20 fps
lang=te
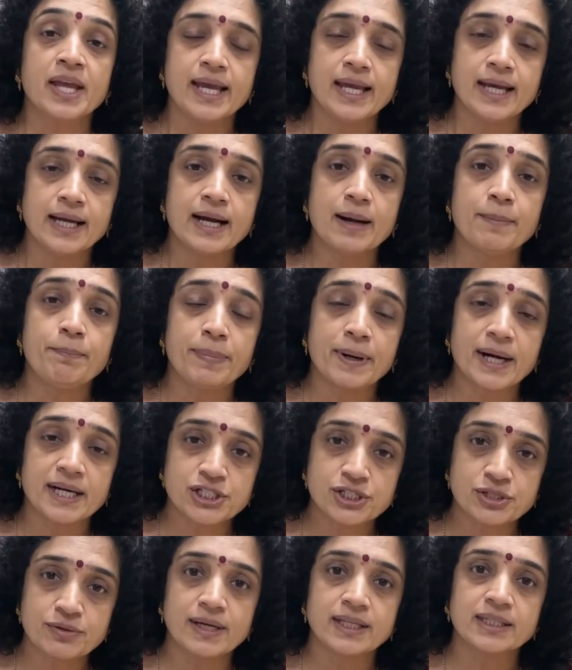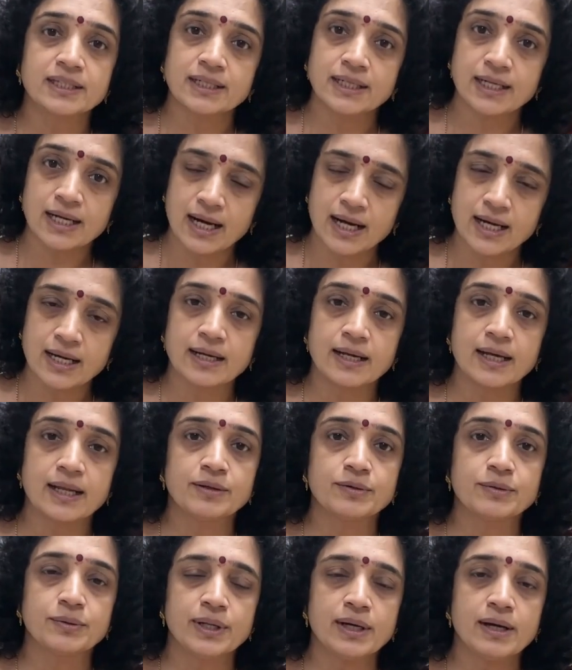ఇంకా పక్షవాతం కారణాలు
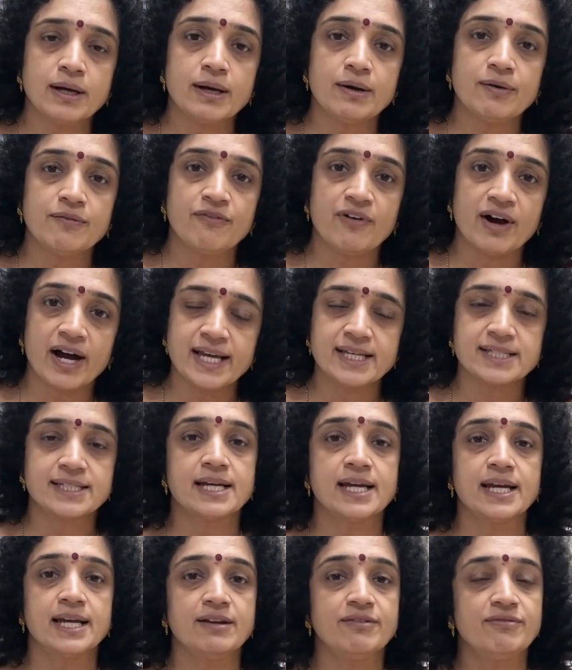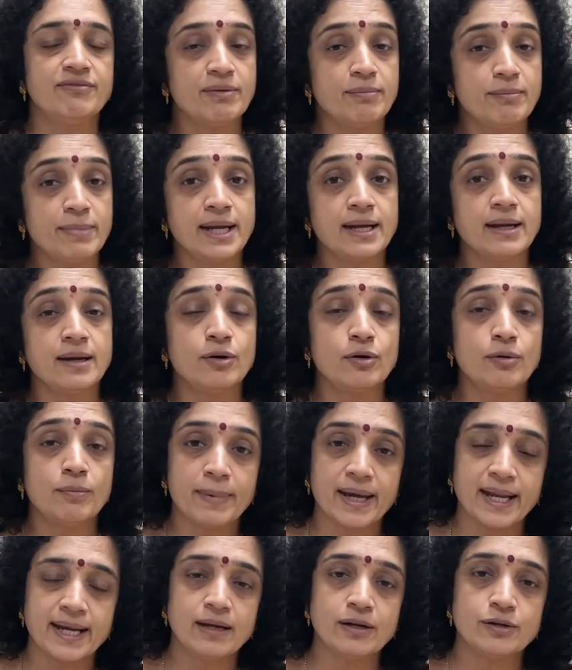కూడా వయసు అయిన విమెన్లో
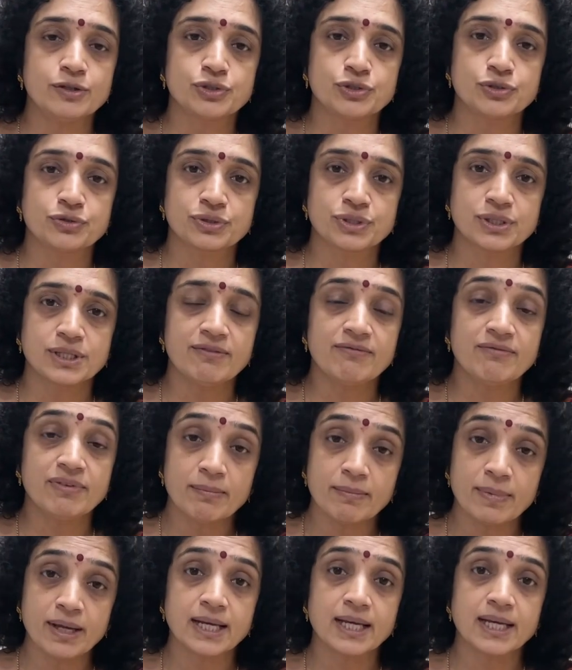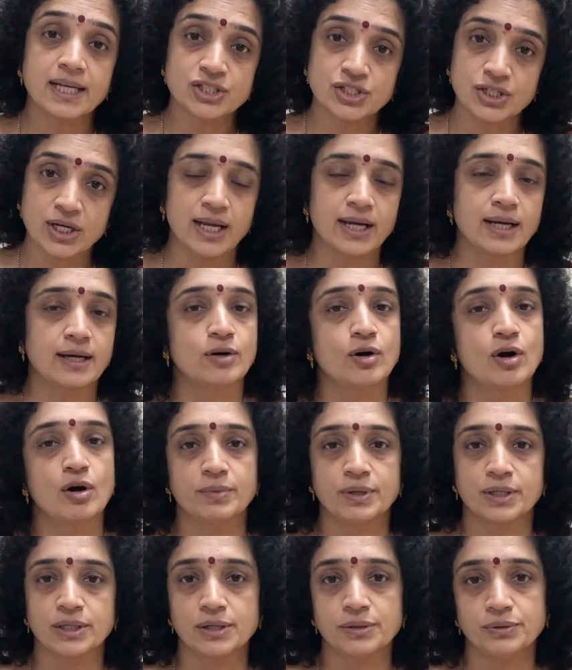మెన్లో చూస్తే విమెన్కి చాలా
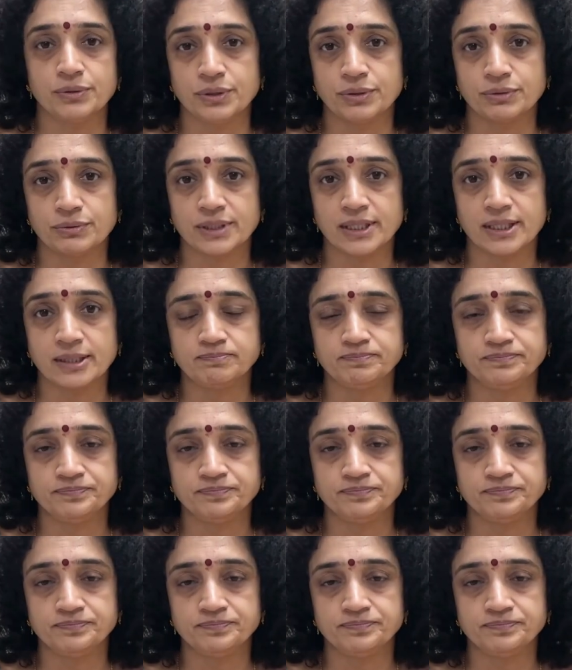కామన్గా ఉంటుంది